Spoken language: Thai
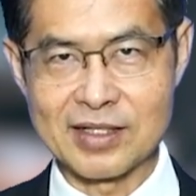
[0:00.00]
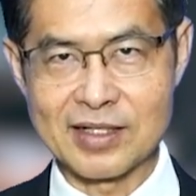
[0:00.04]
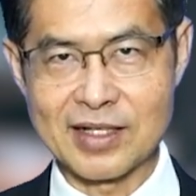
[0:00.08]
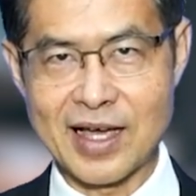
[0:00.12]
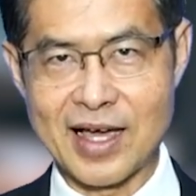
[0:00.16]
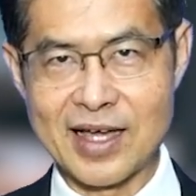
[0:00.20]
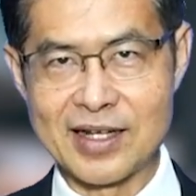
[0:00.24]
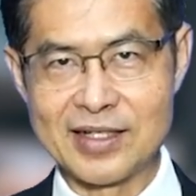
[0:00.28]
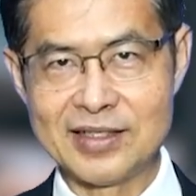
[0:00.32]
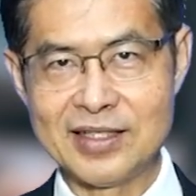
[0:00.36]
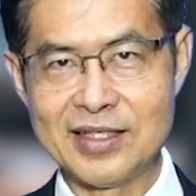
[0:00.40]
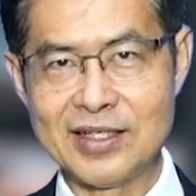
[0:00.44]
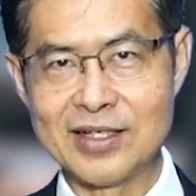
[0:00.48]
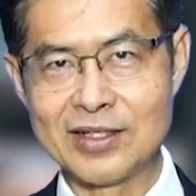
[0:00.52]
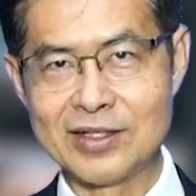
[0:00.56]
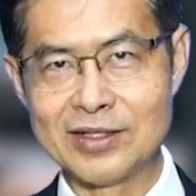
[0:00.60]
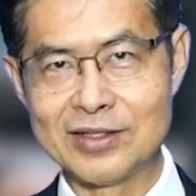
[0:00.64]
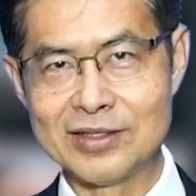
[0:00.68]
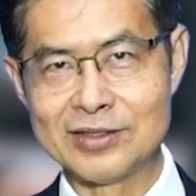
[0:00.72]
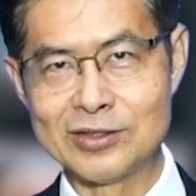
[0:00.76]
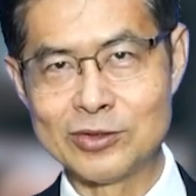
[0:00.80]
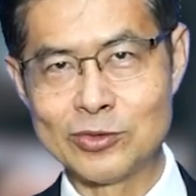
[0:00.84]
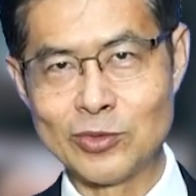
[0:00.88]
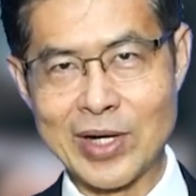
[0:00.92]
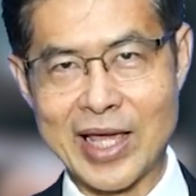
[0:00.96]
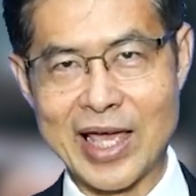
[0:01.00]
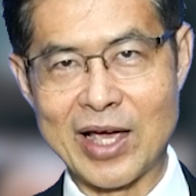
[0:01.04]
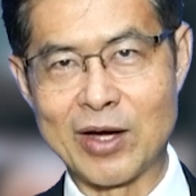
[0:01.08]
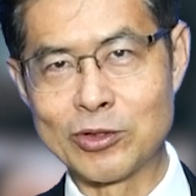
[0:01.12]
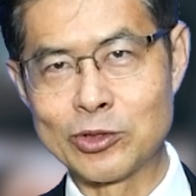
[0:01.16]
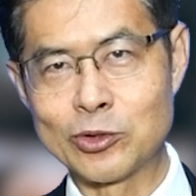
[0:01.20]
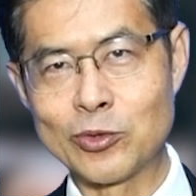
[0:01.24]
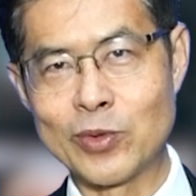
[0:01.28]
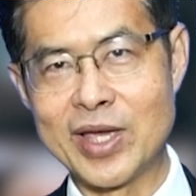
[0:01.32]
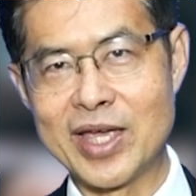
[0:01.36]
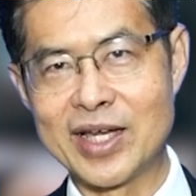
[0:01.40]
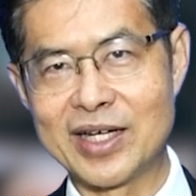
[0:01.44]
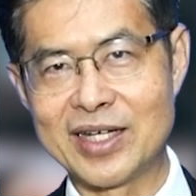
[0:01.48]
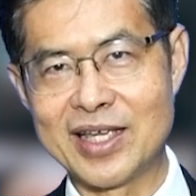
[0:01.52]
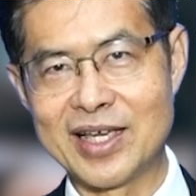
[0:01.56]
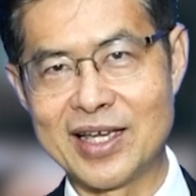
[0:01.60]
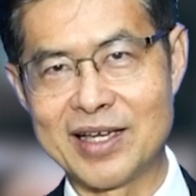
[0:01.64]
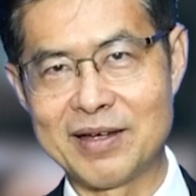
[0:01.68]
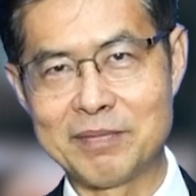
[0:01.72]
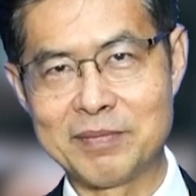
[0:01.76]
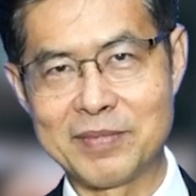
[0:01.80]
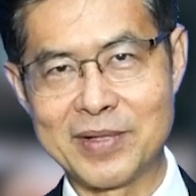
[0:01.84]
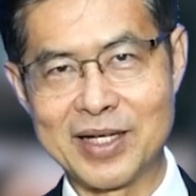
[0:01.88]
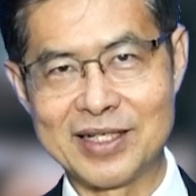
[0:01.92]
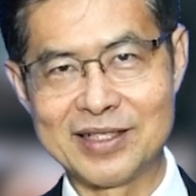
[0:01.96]
การที่ดูแลของตัวเองเนี่ย
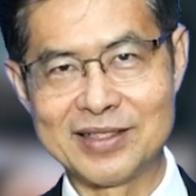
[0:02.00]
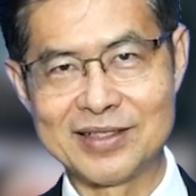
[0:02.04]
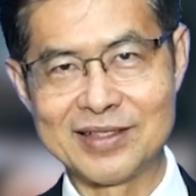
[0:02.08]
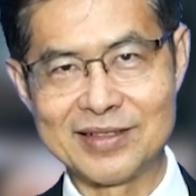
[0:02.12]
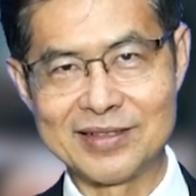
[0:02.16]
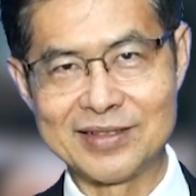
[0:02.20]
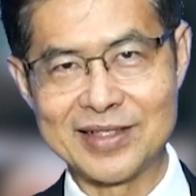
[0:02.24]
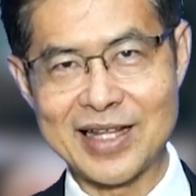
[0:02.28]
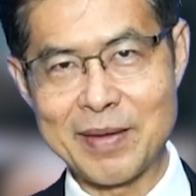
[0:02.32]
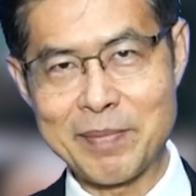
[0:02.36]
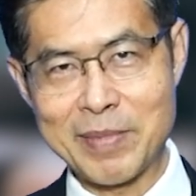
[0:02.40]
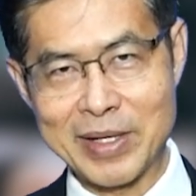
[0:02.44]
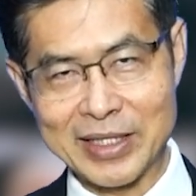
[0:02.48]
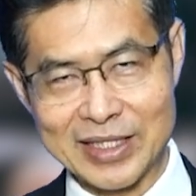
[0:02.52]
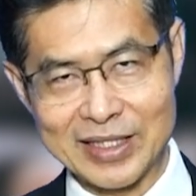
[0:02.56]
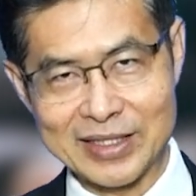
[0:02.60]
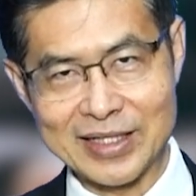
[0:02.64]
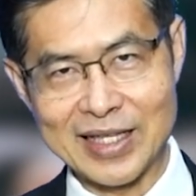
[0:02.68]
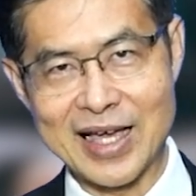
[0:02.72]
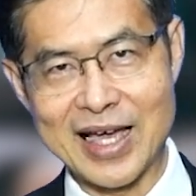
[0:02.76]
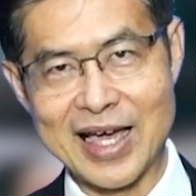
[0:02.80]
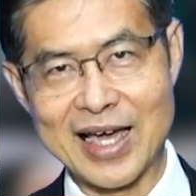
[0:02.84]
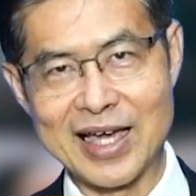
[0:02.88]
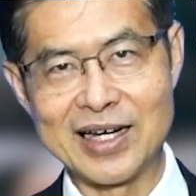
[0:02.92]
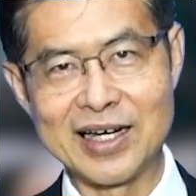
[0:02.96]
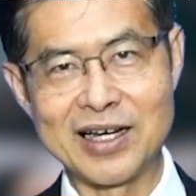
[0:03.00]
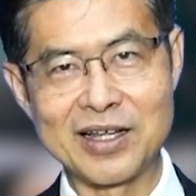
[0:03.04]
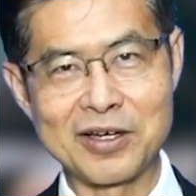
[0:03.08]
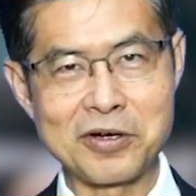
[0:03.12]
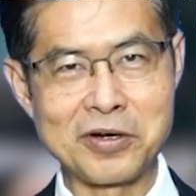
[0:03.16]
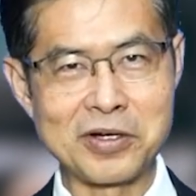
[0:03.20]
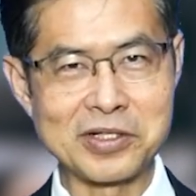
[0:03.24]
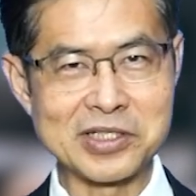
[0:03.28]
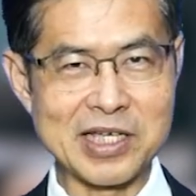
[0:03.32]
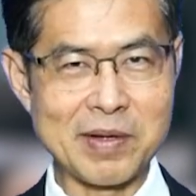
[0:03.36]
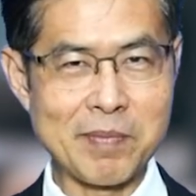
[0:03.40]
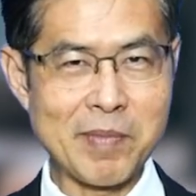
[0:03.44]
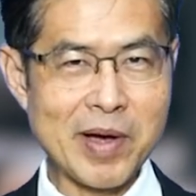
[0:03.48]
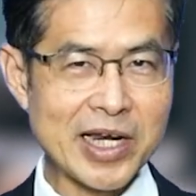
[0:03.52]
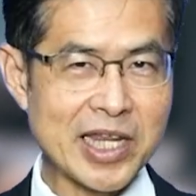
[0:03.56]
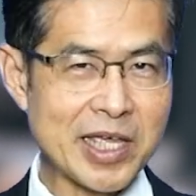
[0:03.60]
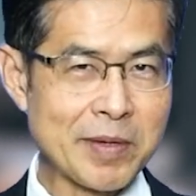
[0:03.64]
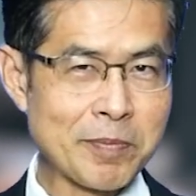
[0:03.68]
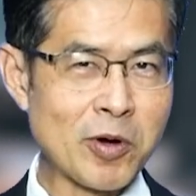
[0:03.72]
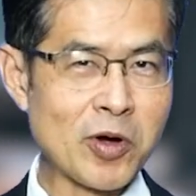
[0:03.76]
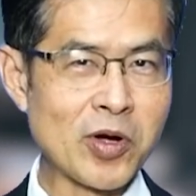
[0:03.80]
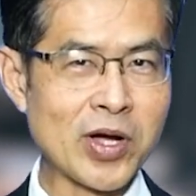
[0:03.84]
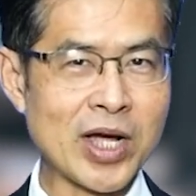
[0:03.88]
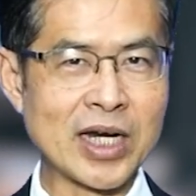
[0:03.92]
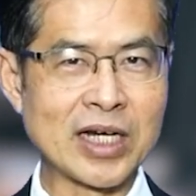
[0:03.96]
มันได้มาตรฐานแล้วก็สามารถที่
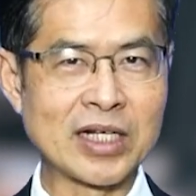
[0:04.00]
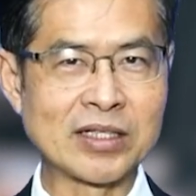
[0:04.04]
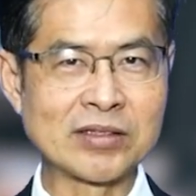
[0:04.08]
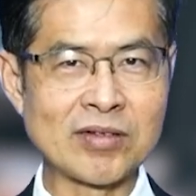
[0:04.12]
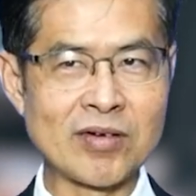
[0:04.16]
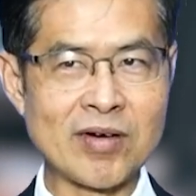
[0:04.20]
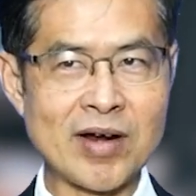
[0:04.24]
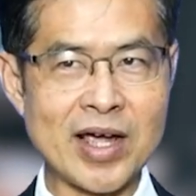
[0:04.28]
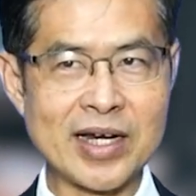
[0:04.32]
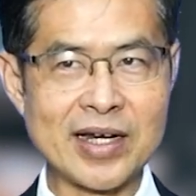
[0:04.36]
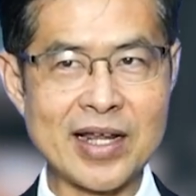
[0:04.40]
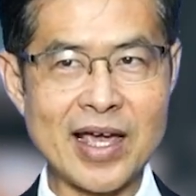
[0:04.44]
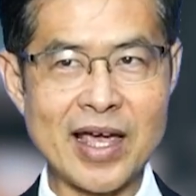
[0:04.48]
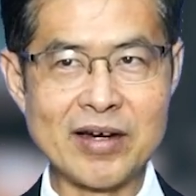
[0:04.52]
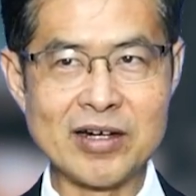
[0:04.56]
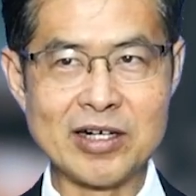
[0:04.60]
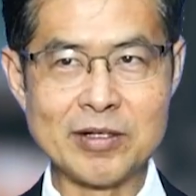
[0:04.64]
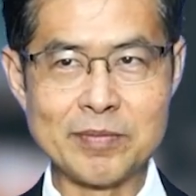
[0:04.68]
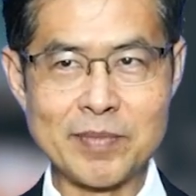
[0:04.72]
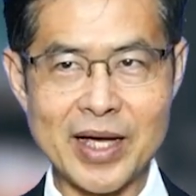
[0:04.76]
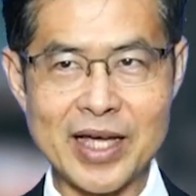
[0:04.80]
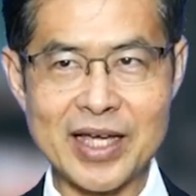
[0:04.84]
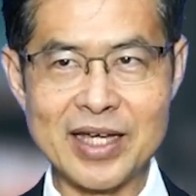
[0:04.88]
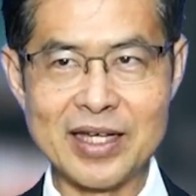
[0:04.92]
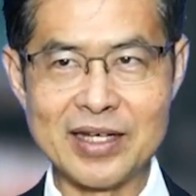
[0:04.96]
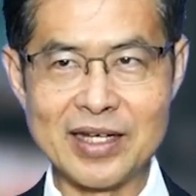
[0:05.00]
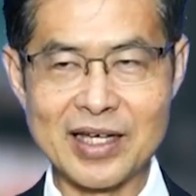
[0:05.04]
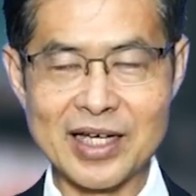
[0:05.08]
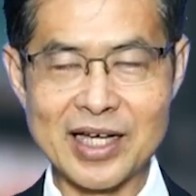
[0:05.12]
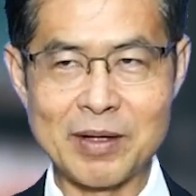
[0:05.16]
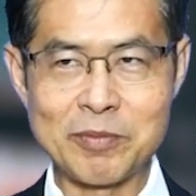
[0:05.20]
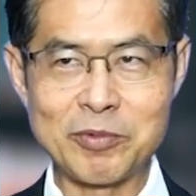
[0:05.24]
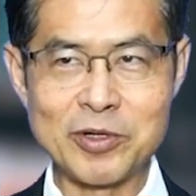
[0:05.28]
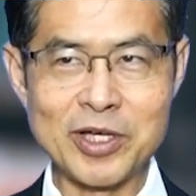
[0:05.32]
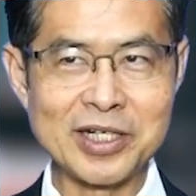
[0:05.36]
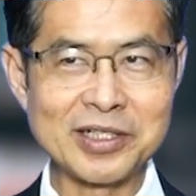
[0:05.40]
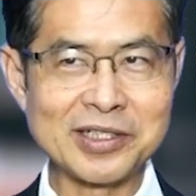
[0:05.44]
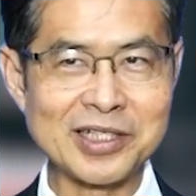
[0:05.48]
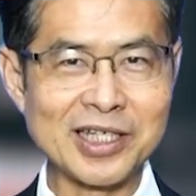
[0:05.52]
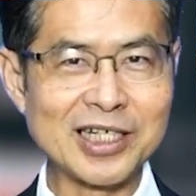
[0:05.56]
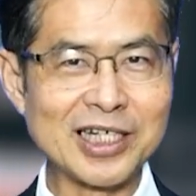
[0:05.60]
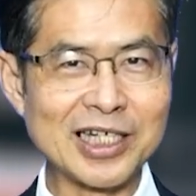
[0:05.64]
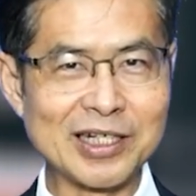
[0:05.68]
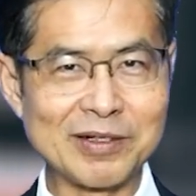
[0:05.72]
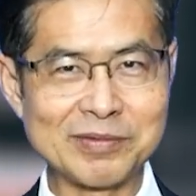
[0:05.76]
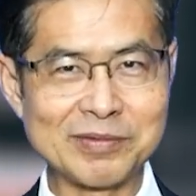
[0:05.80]
ป้องกันอันตรายได้หรือไม่นะครับเพราะฉะนั้นถ้าเกิด